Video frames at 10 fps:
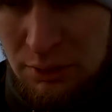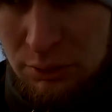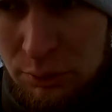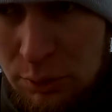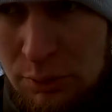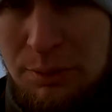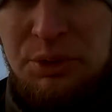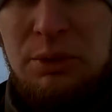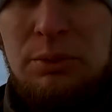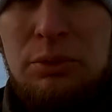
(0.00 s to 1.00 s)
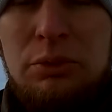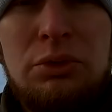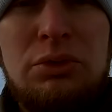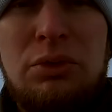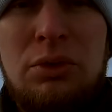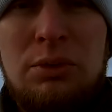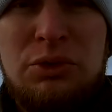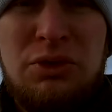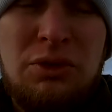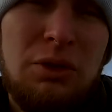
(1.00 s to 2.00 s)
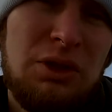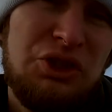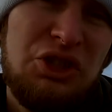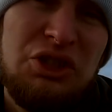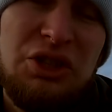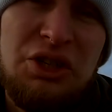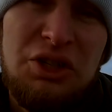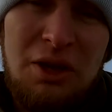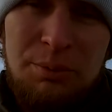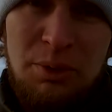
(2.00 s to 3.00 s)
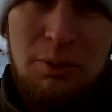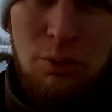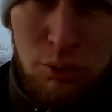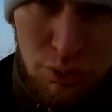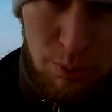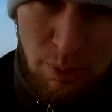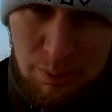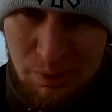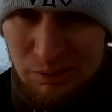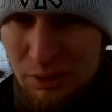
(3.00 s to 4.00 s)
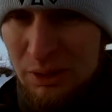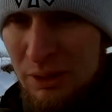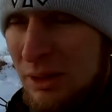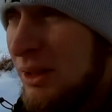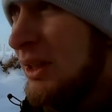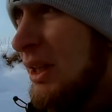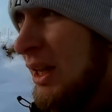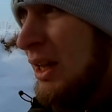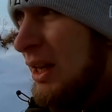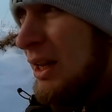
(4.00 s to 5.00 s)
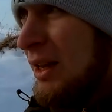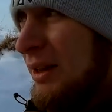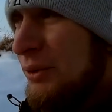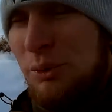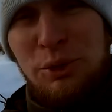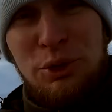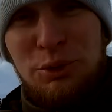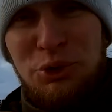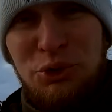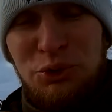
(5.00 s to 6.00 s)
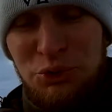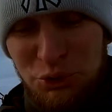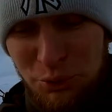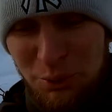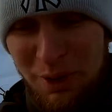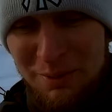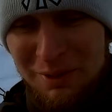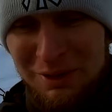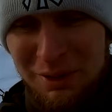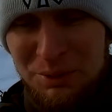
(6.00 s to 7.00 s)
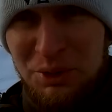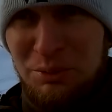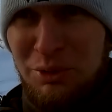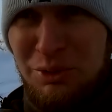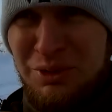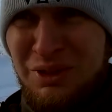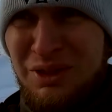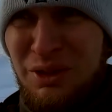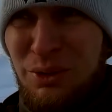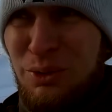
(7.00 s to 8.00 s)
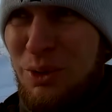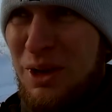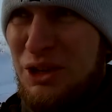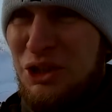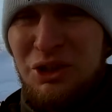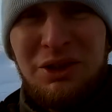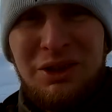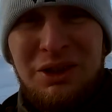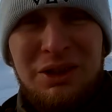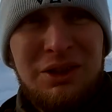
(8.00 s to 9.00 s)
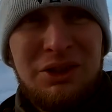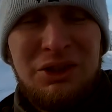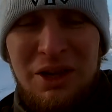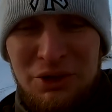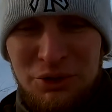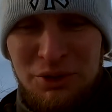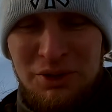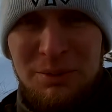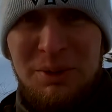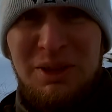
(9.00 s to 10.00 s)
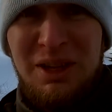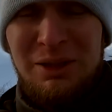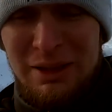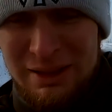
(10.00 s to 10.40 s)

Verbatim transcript: Думал, вообще буду с нулем. Только через три часа первого окуня поймал. Ну, потом щучку поймал. Это вообще был крутой экшен. Жаль, что не записалось.